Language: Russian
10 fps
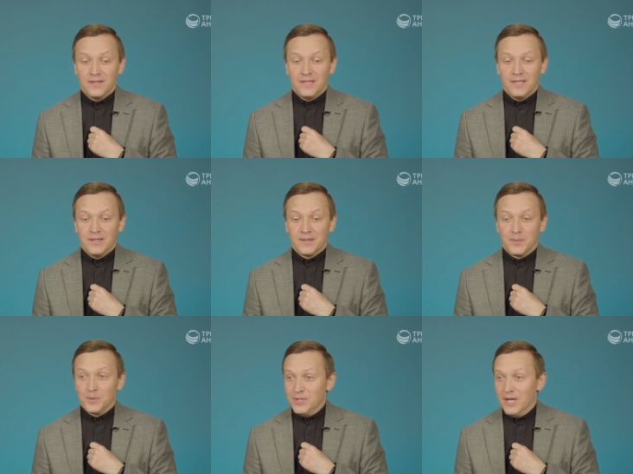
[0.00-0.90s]
И
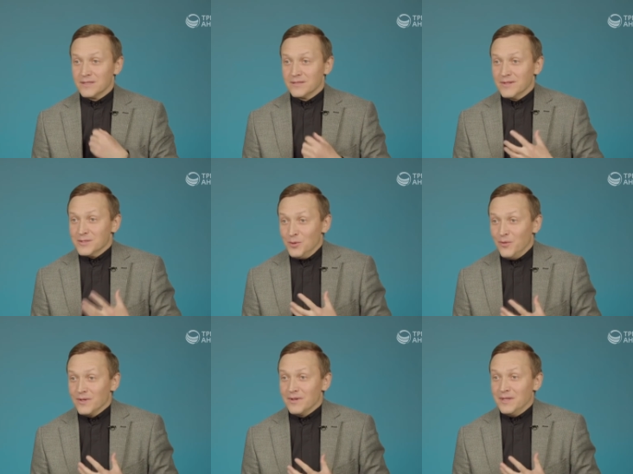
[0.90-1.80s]
получается, в
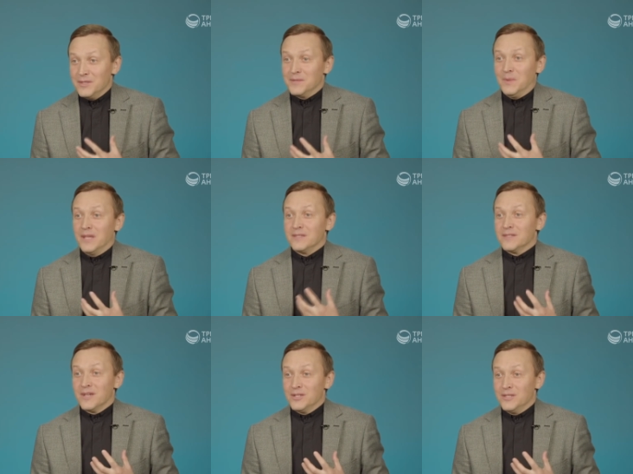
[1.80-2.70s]
основе они цепляются
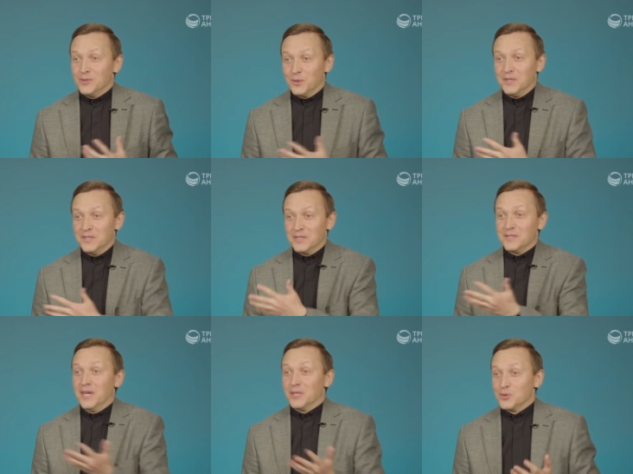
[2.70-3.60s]
за жизнь, только не
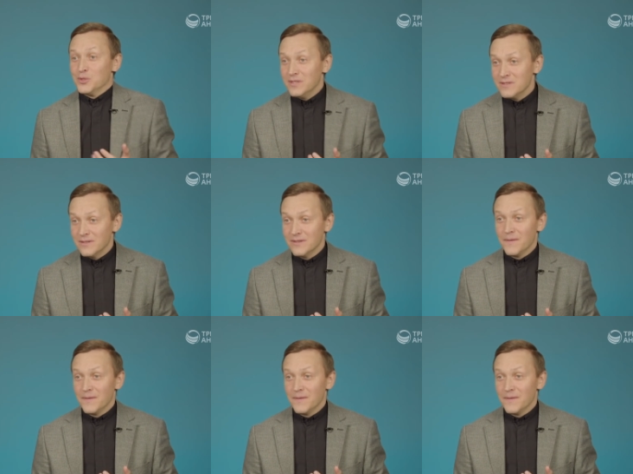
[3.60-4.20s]
за эту жизнь,